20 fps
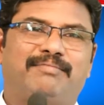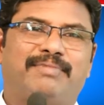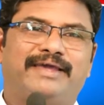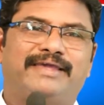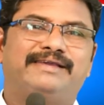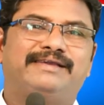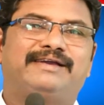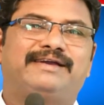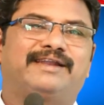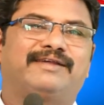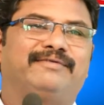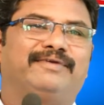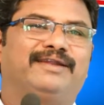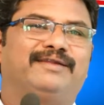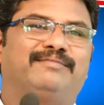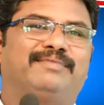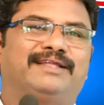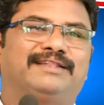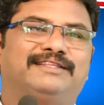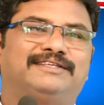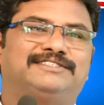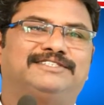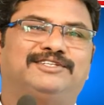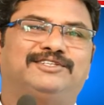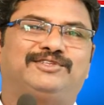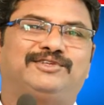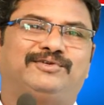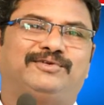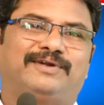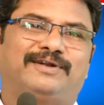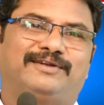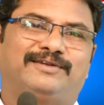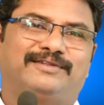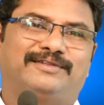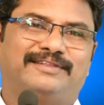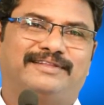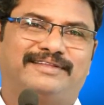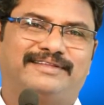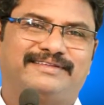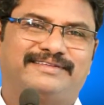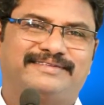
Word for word: భయంకరమైన బద్ధ శత్రువు అంటుంది